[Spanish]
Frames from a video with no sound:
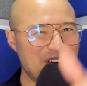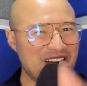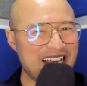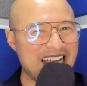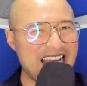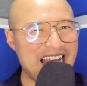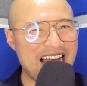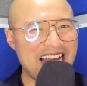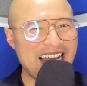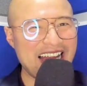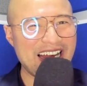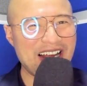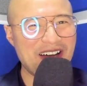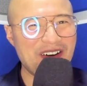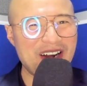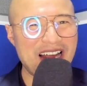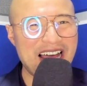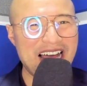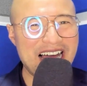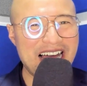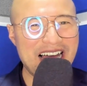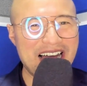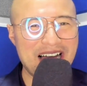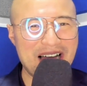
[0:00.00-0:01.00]
galera,
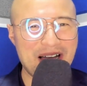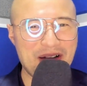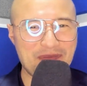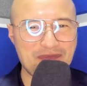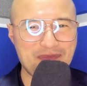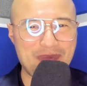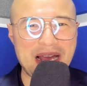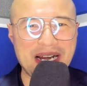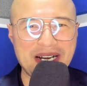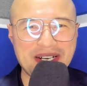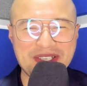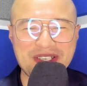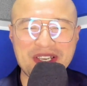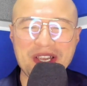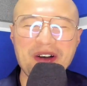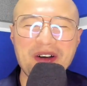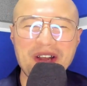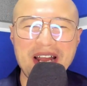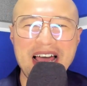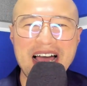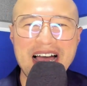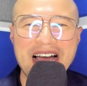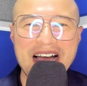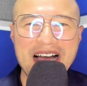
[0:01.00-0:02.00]
hola. Parche,
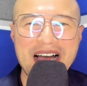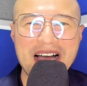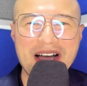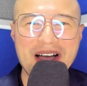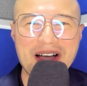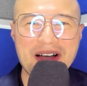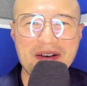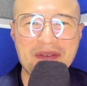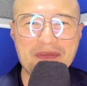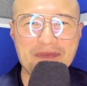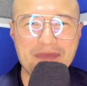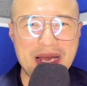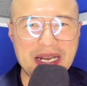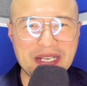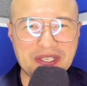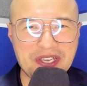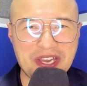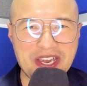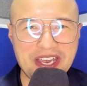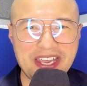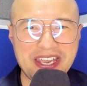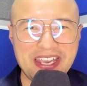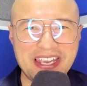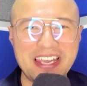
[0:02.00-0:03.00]
hola.
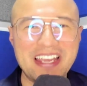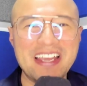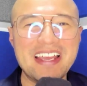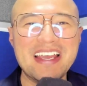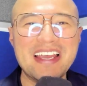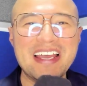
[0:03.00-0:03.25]
Parche.